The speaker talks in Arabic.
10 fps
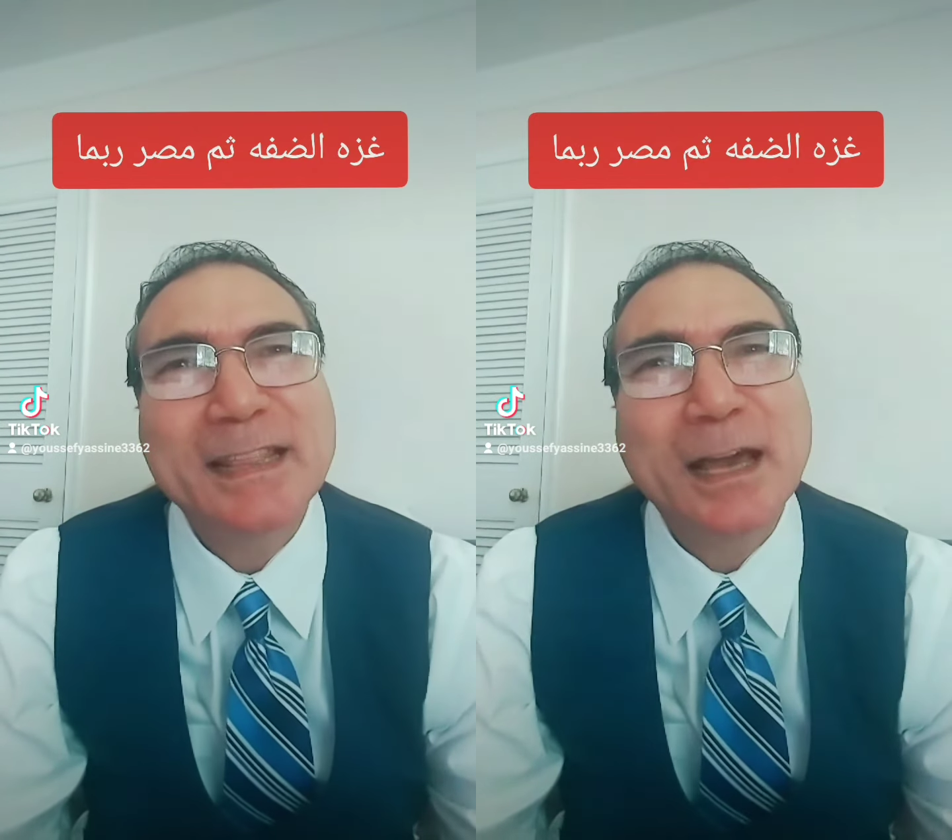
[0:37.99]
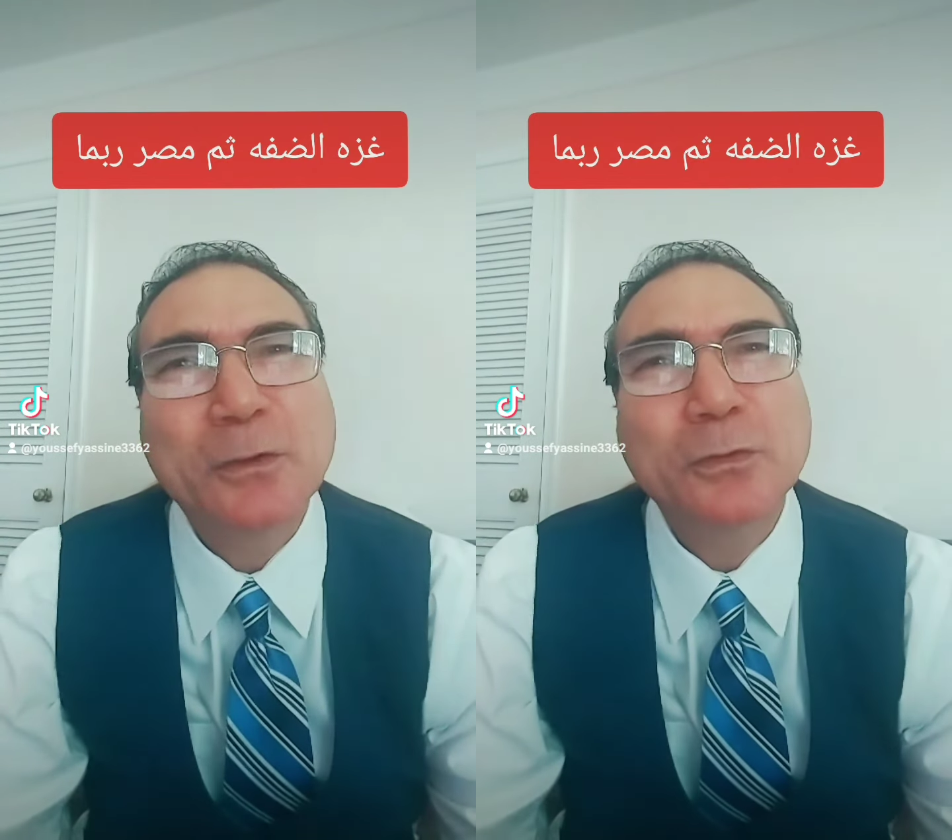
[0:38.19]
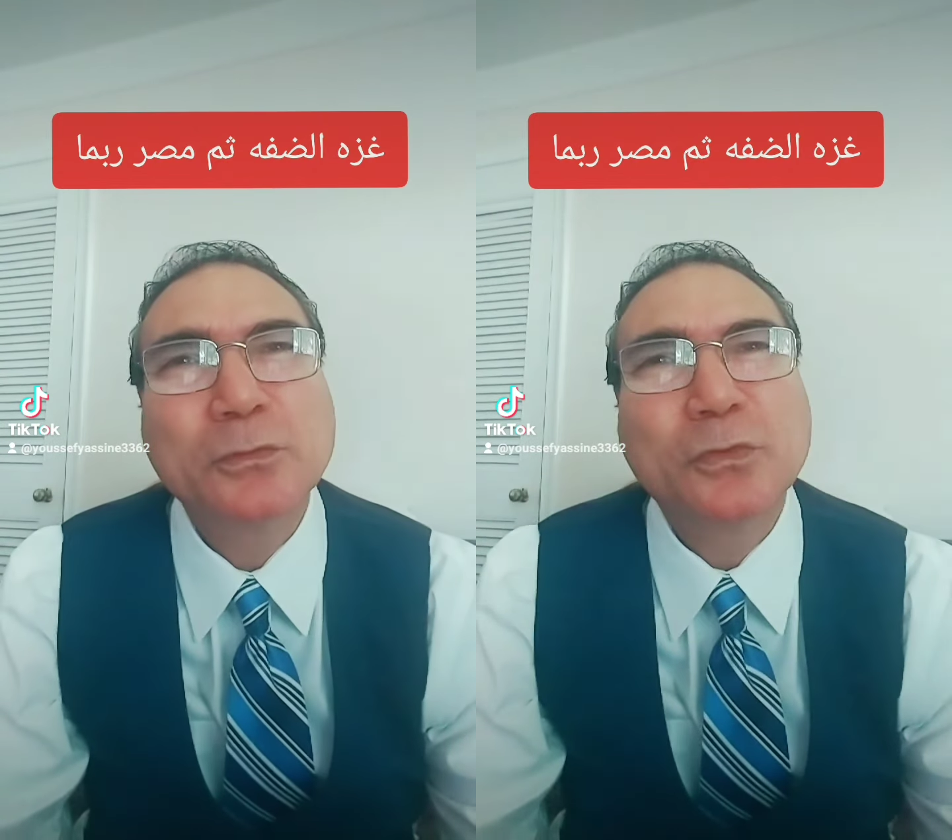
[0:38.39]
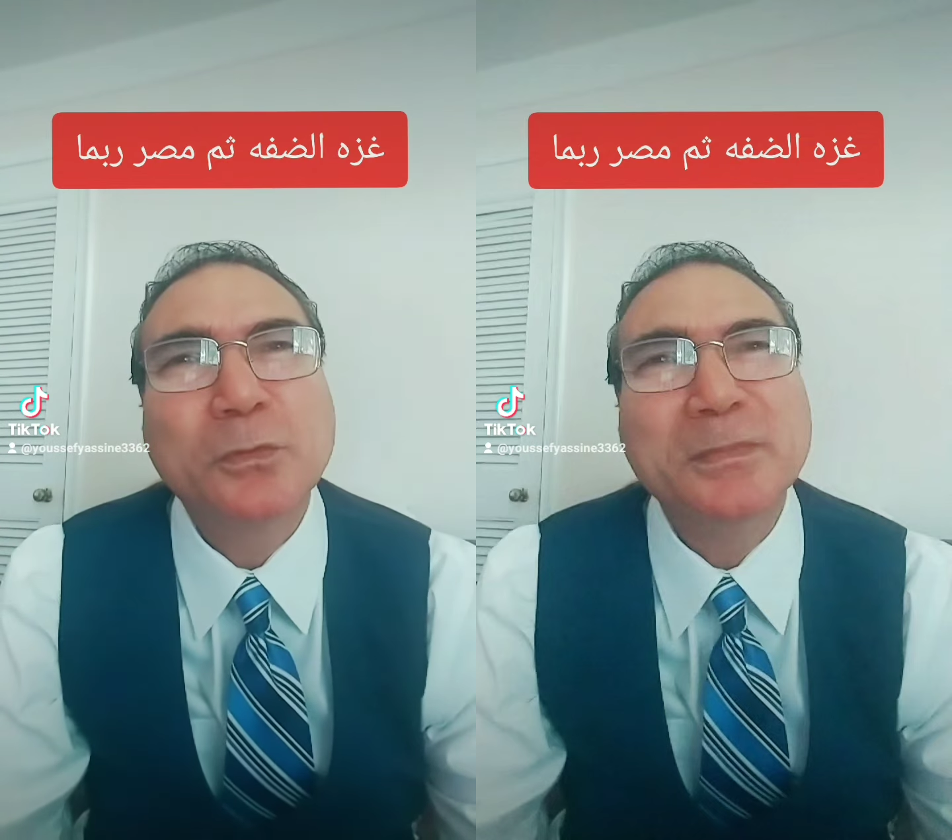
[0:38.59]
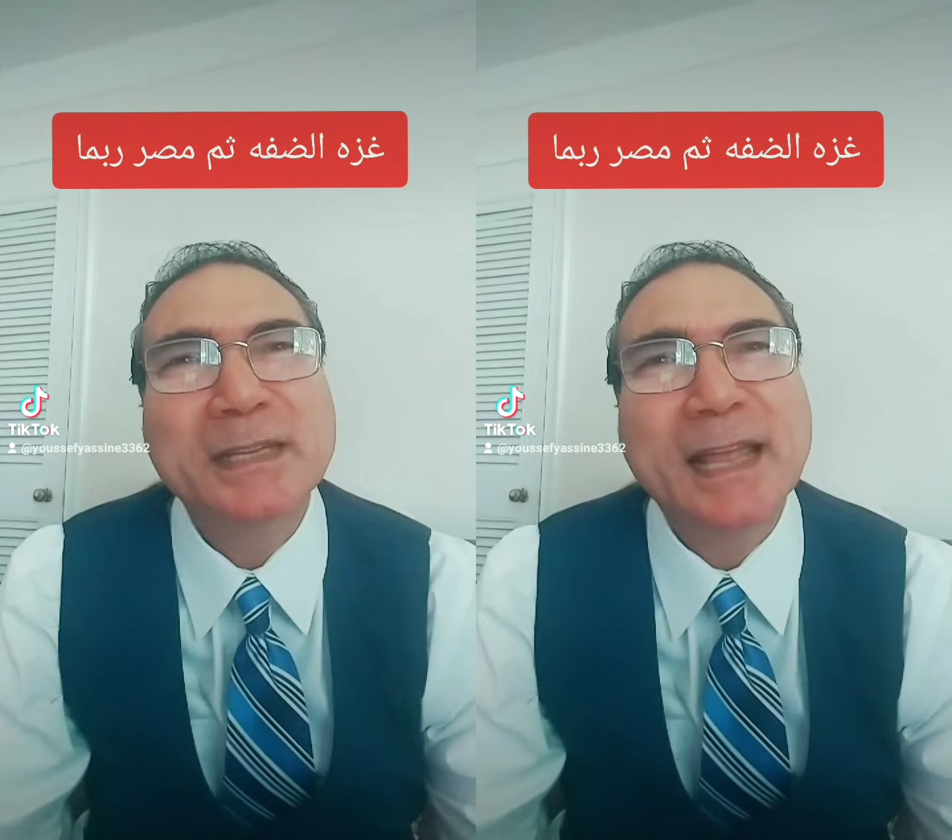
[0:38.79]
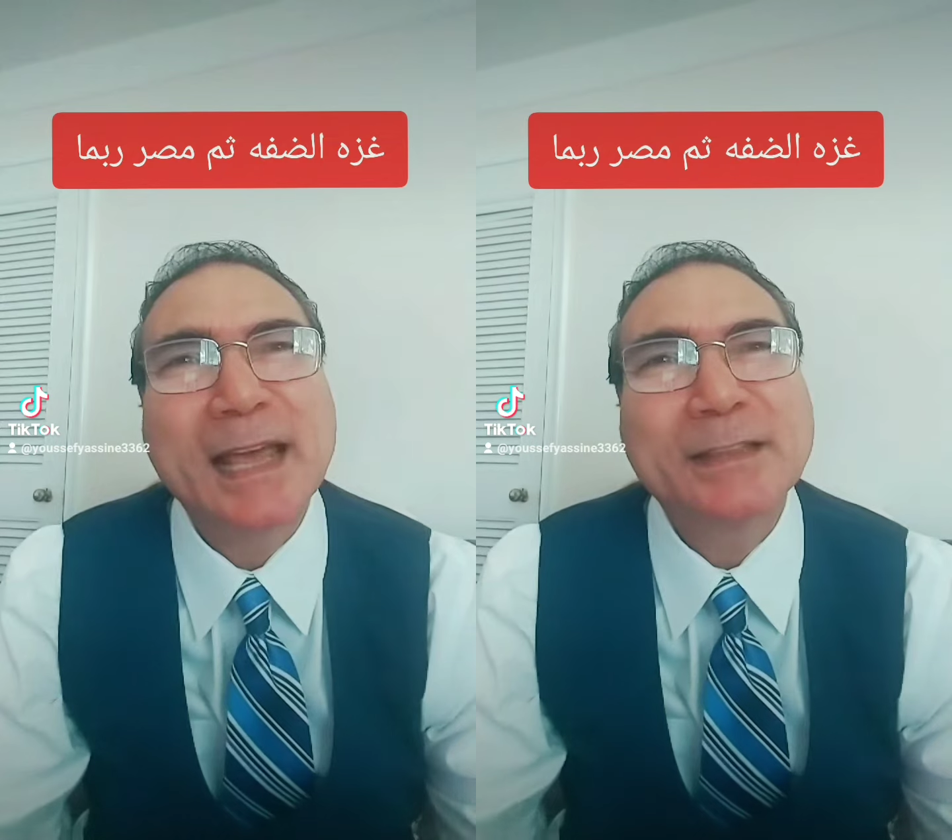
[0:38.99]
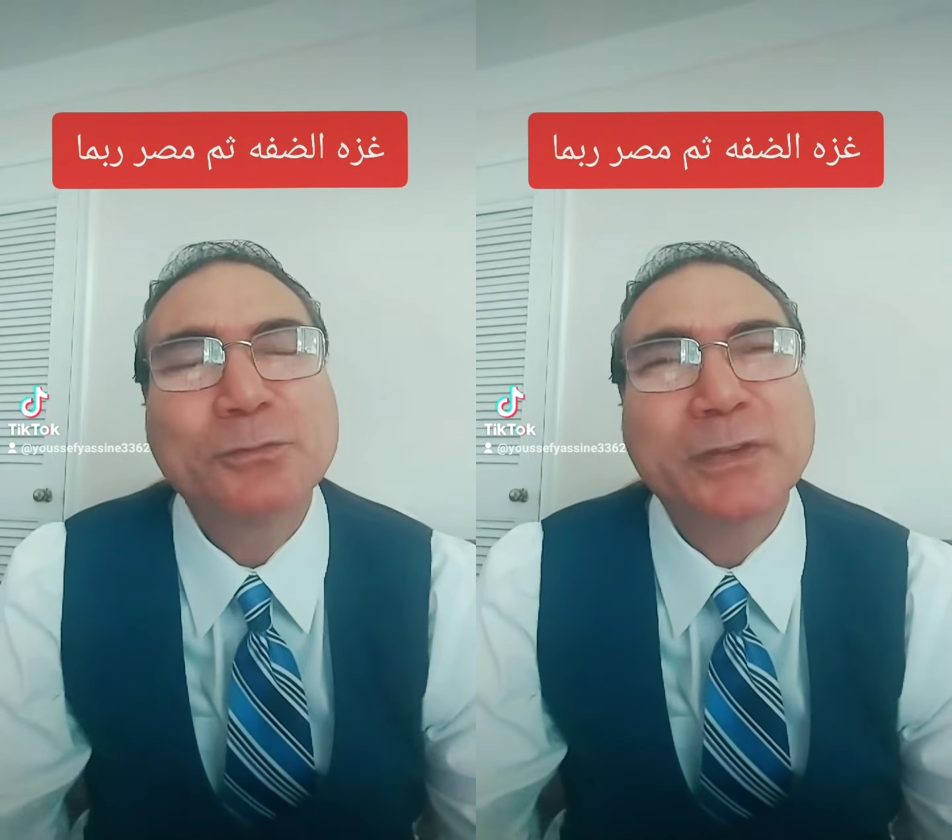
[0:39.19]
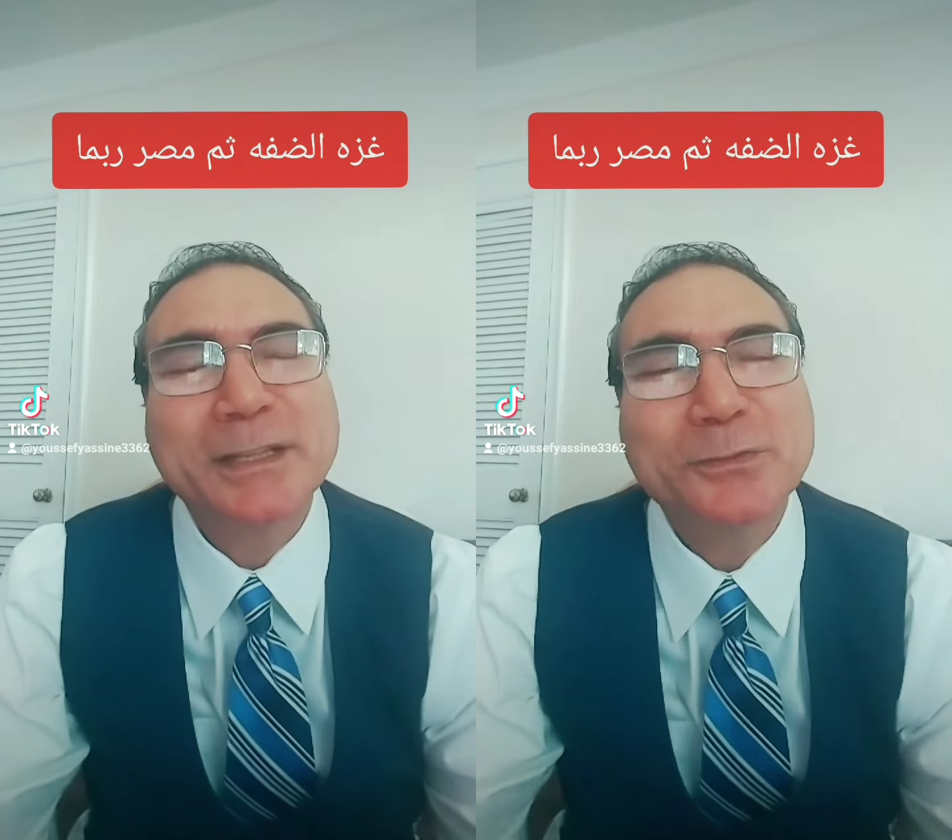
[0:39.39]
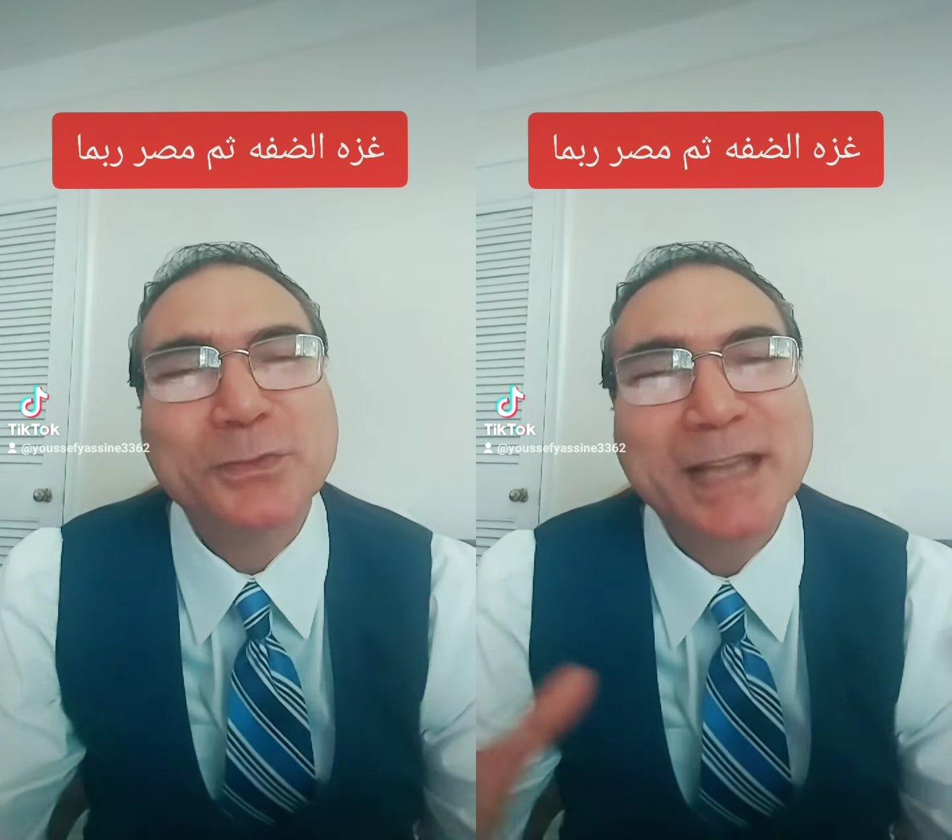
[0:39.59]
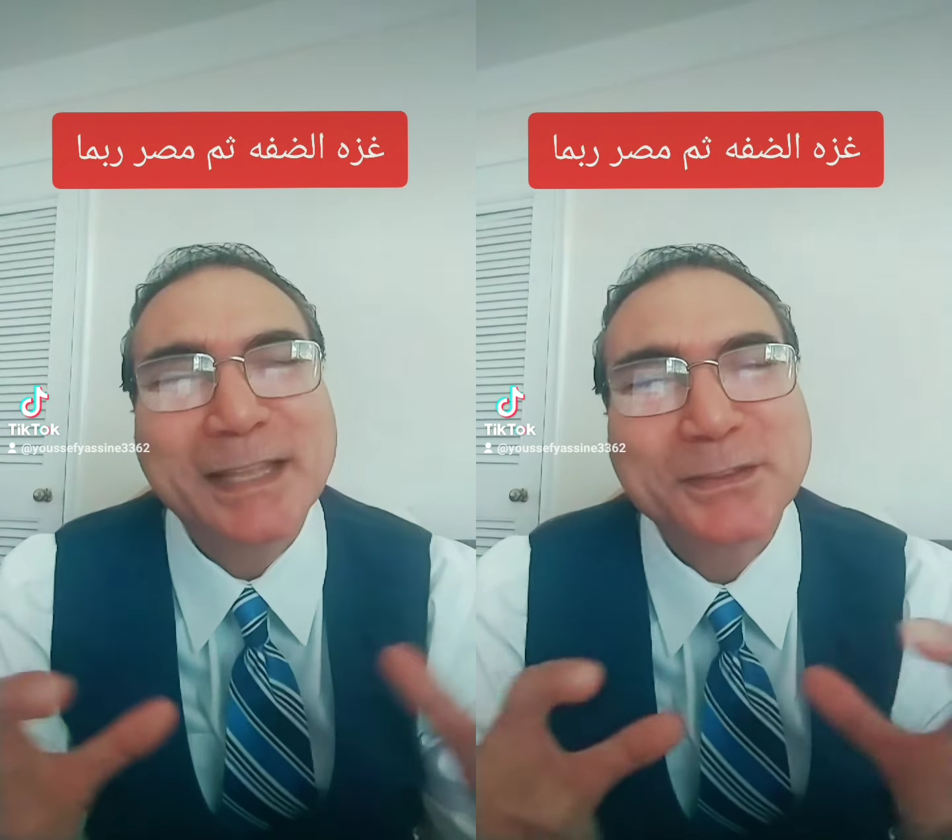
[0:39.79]
إذا كنتم لا
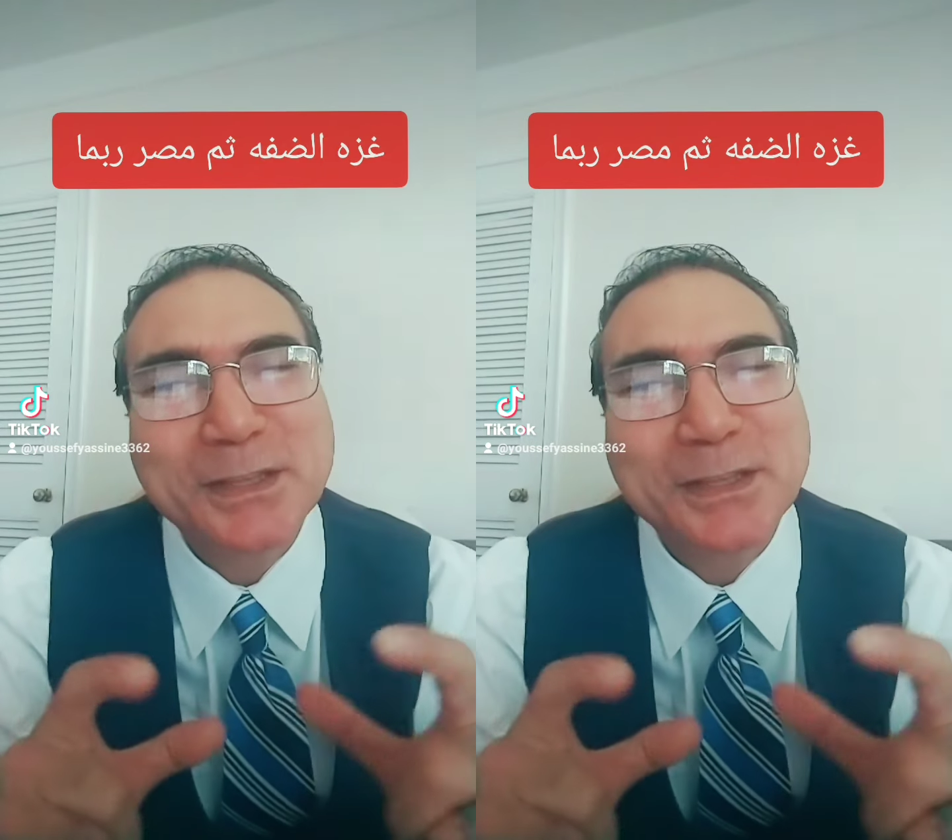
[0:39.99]
تريدون أن